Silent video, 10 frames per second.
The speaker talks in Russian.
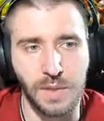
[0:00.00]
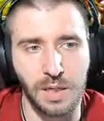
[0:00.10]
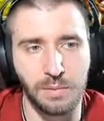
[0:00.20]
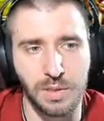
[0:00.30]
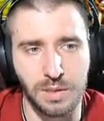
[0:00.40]

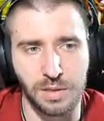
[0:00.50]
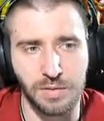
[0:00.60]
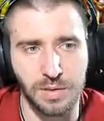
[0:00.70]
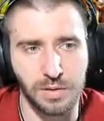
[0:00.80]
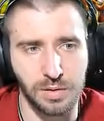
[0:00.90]
мы,
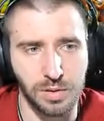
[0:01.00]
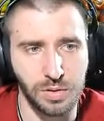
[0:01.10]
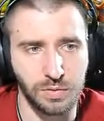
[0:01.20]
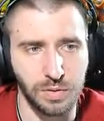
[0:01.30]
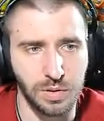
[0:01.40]
соответственно,
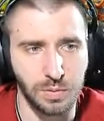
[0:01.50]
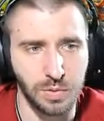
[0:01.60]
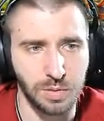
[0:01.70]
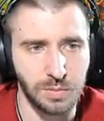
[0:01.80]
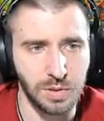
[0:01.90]
ничего не
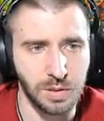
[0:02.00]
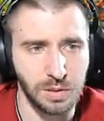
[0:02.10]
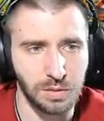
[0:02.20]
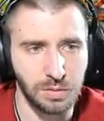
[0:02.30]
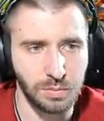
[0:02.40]
сможем
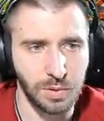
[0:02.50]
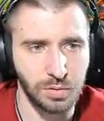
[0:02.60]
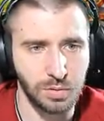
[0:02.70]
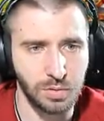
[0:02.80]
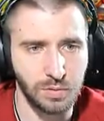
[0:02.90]
сделать, но мы
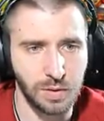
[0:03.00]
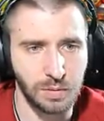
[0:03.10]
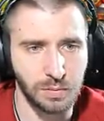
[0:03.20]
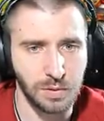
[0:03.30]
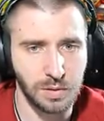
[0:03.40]
хоть увидим.